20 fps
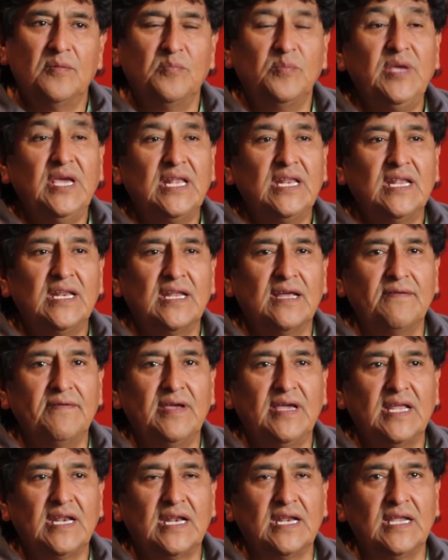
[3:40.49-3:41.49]
vienen a
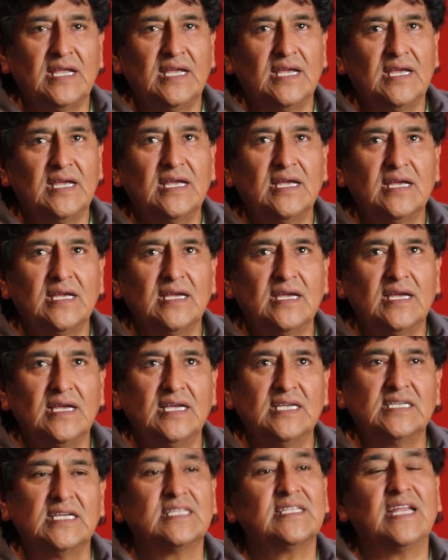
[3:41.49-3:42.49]
ver eh,
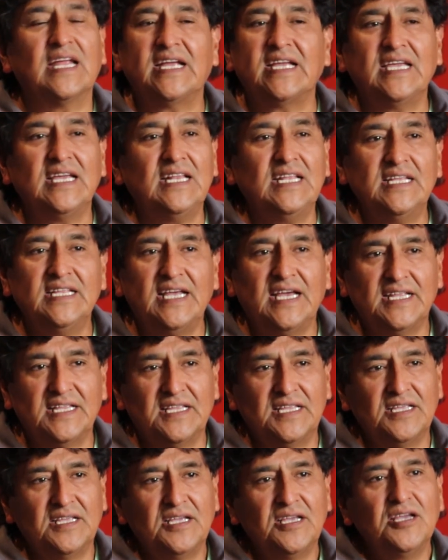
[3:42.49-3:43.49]
esa tranquilidad.
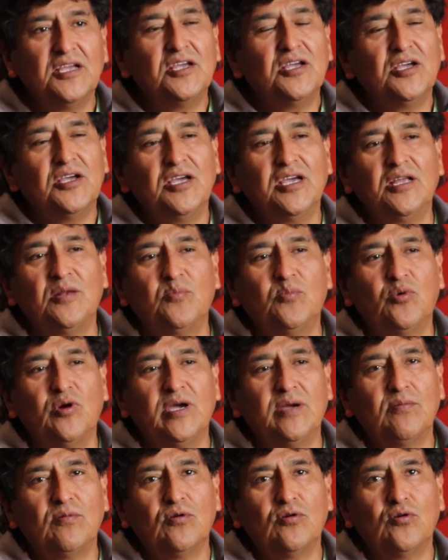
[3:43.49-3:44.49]
El
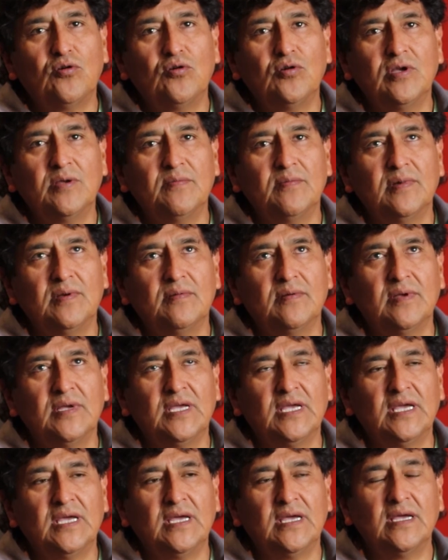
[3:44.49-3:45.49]
pueblo,
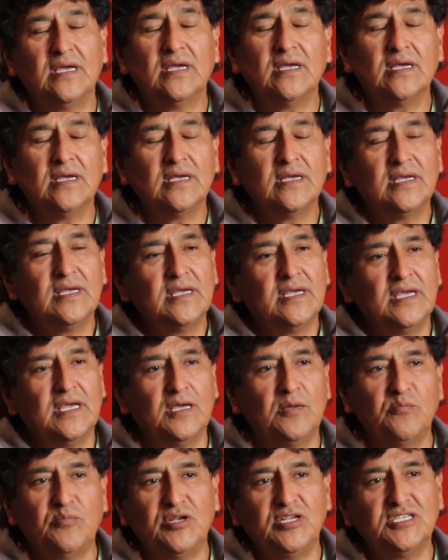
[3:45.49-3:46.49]
eh,
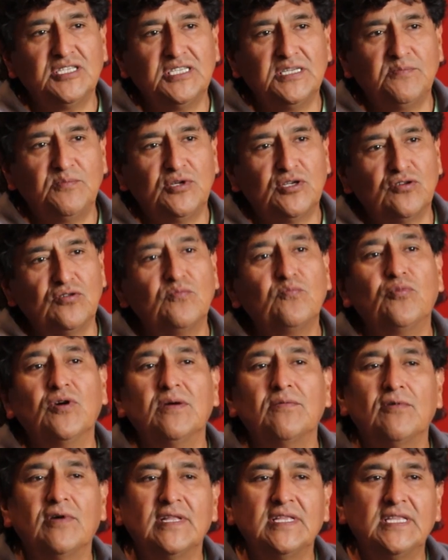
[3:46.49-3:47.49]
en principio, es un
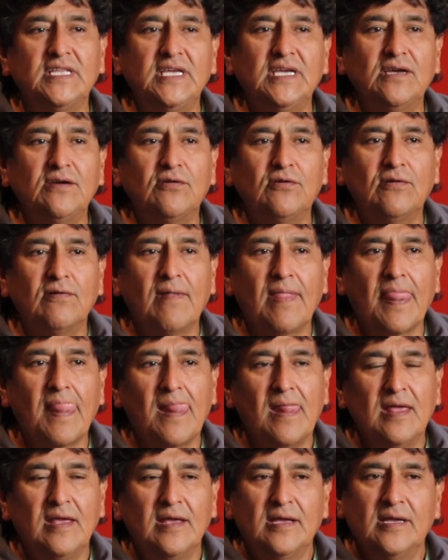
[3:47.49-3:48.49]
pueblo antiguo.
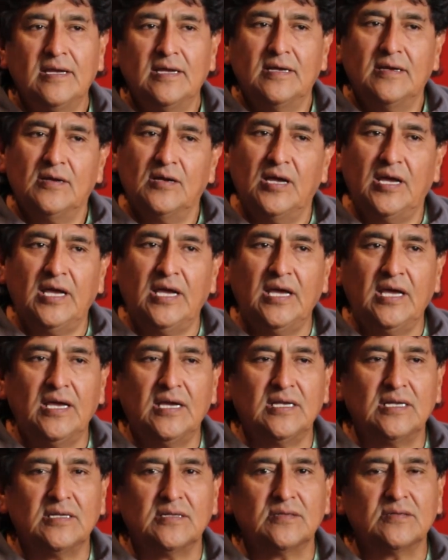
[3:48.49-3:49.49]

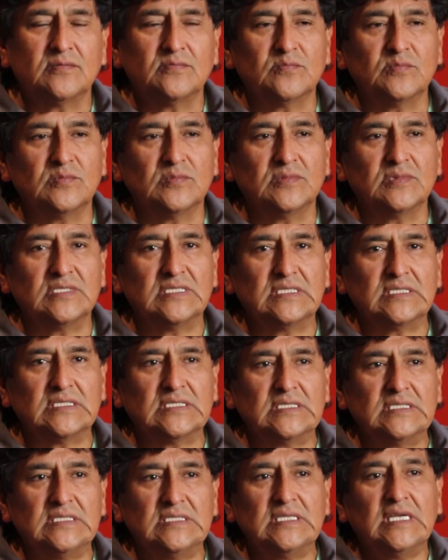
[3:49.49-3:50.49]
Eh,
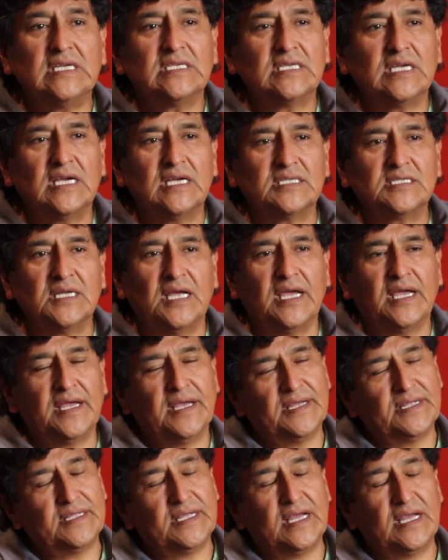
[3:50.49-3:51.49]
de esas
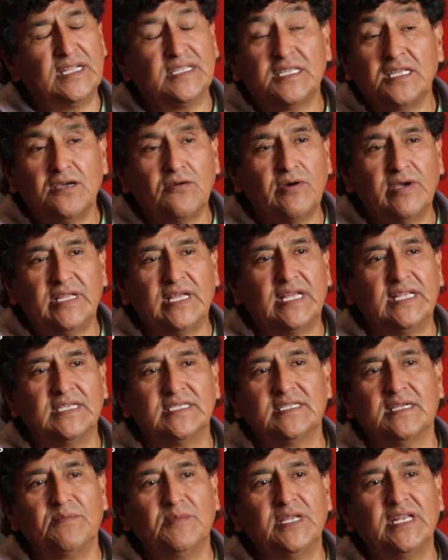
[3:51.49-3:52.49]

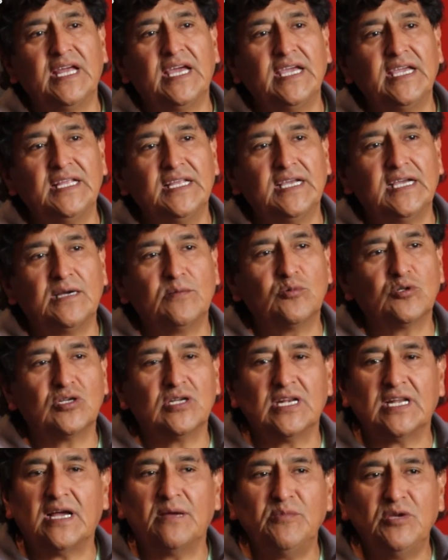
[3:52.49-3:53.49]
antigüedades también hay, digamos,
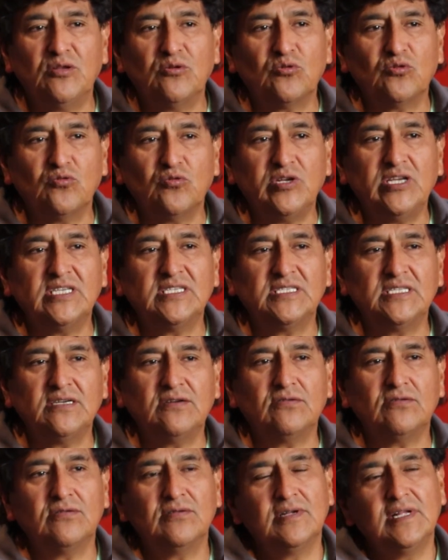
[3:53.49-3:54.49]
el camino
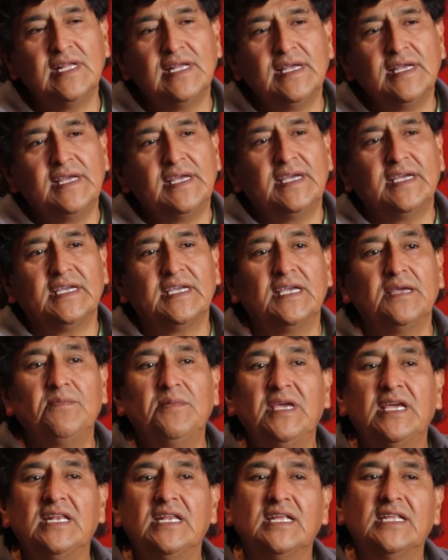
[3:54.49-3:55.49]
turístico que
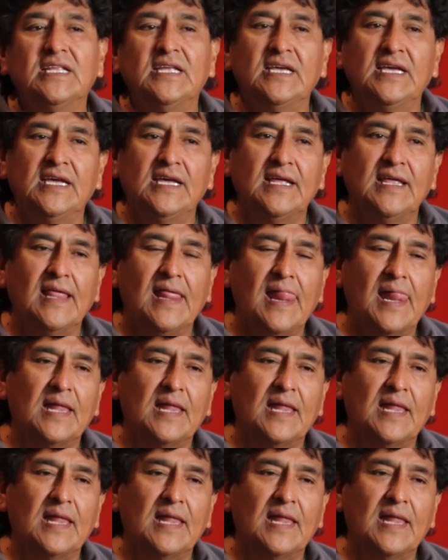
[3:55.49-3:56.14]
viene de,